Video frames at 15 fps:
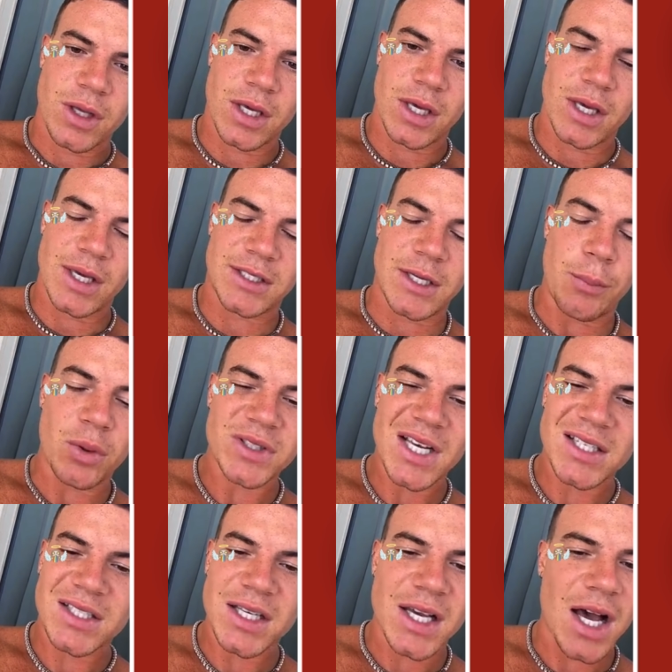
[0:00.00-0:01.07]
Et, et c'est pour ça
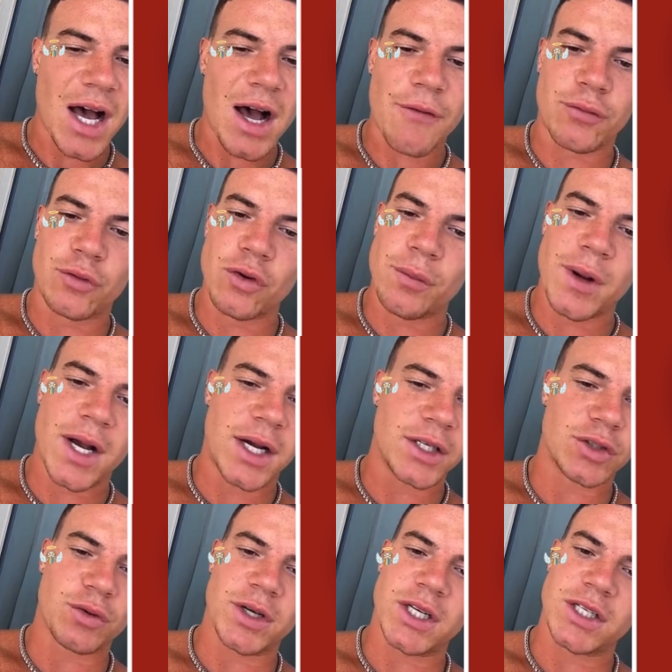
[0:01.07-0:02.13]
que c'est grave
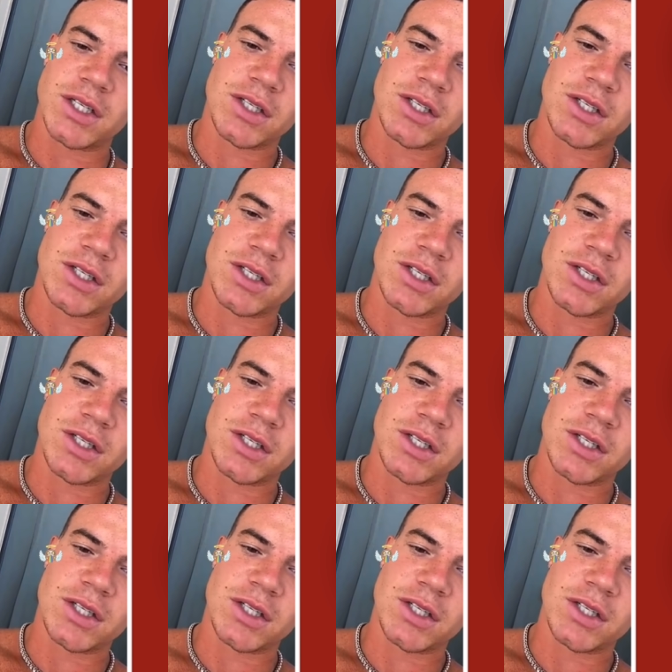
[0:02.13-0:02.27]
dommage, ouais.